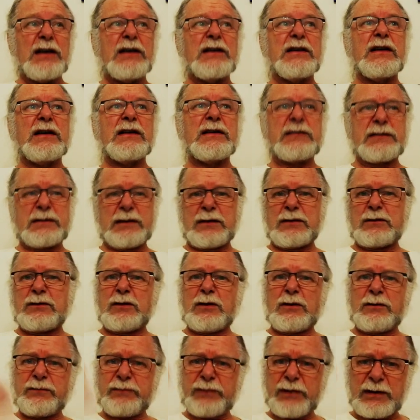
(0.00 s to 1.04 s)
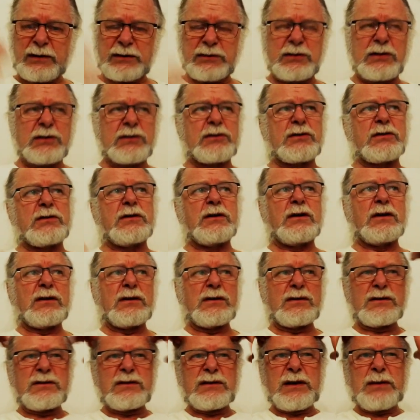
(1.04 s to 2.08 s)
Jest ten dom faktycznie,
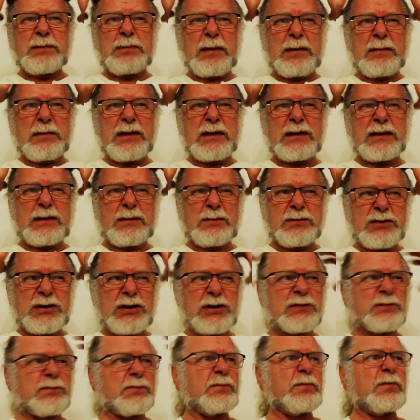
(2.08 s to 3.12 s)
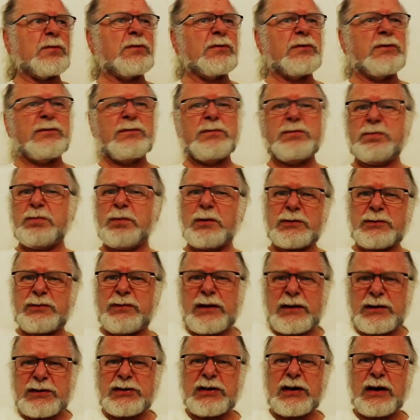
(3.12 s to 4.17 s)
nie pamiętam, gdzieś pod
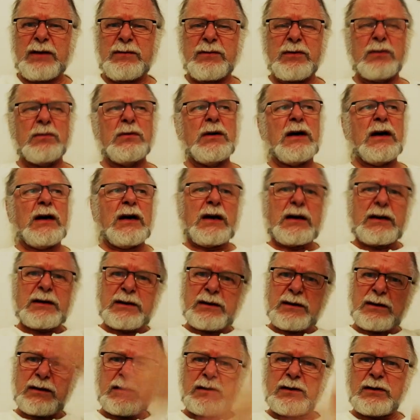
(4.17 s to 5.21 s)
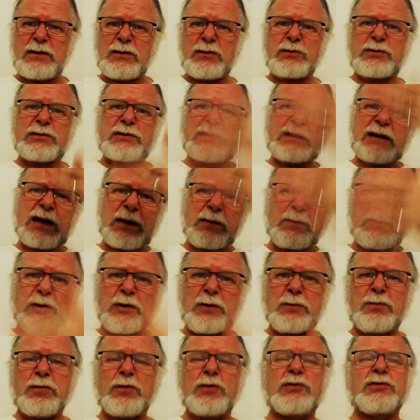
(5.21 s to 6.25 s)
Warszawą, Y, lustrami
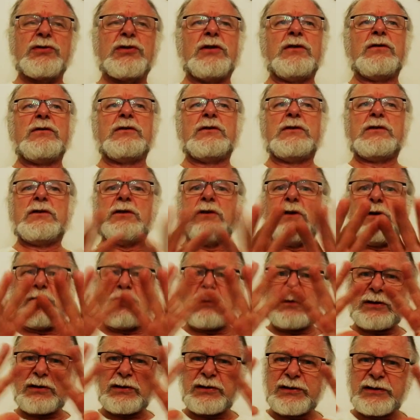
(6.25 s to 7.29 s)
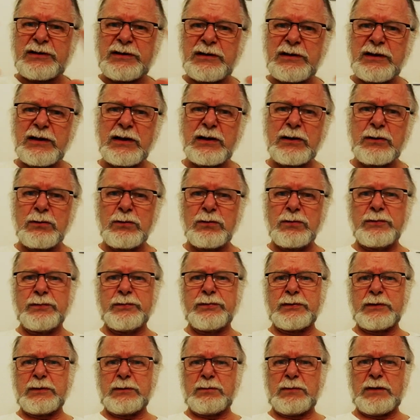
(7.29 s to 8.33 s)
obłożony i on znikł
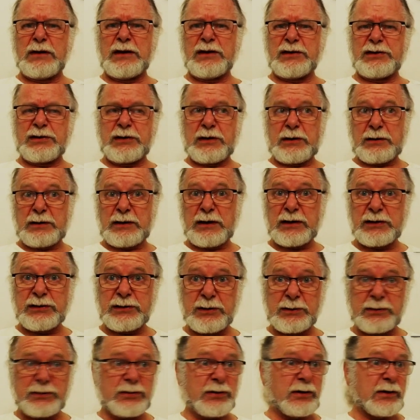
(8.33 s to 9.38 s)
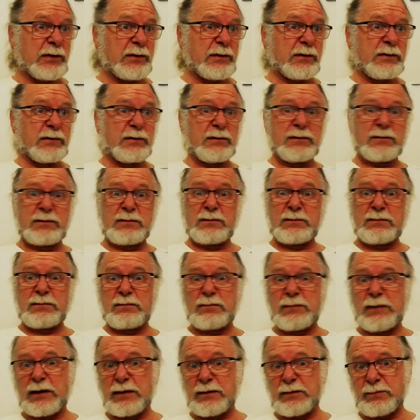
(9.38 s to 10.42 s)
w tym lesie. Jak się człowiek y,
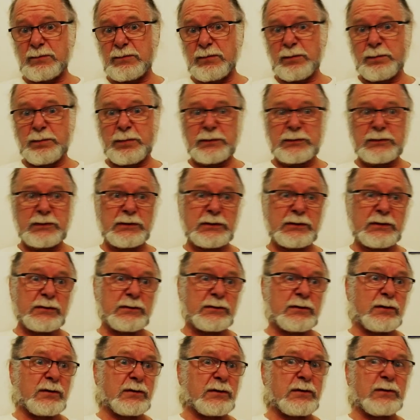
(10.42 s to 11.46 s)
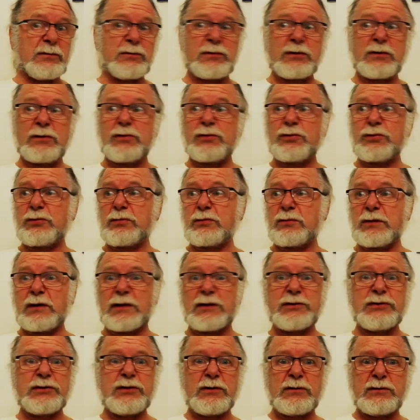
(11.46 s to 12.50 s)
ma kłopoty ze wzrokiem, to go szuka,
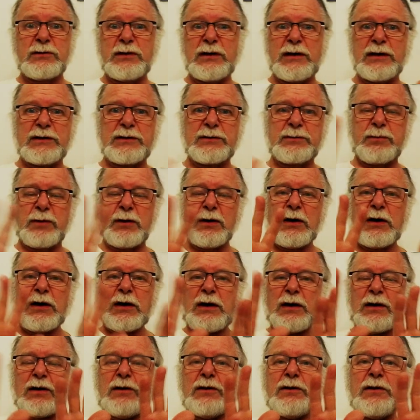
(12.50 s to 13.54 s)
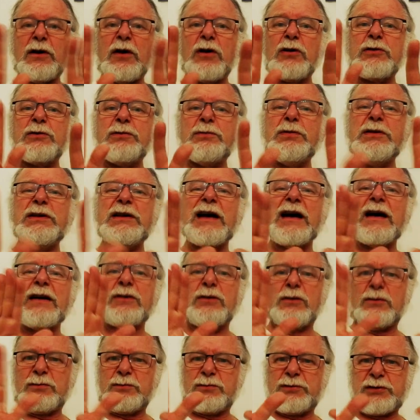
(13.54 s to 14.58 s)
gdzie on jest, bo y,
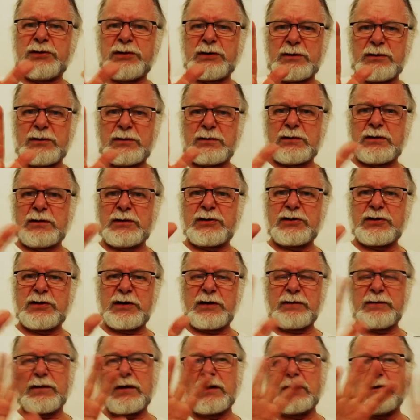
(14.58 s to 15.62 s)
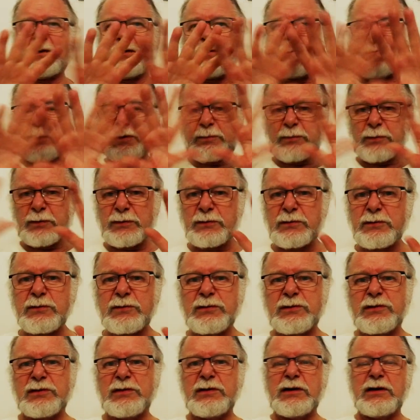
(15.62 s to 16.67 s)
odbijają się te drzewa i on po prostu
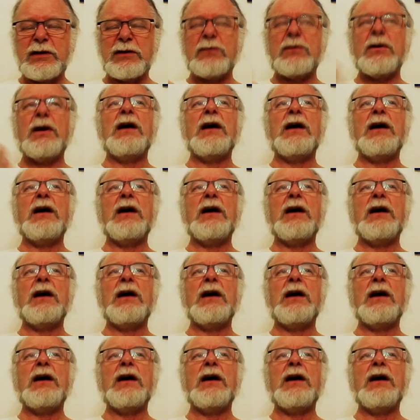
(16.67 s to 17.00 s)
znikł.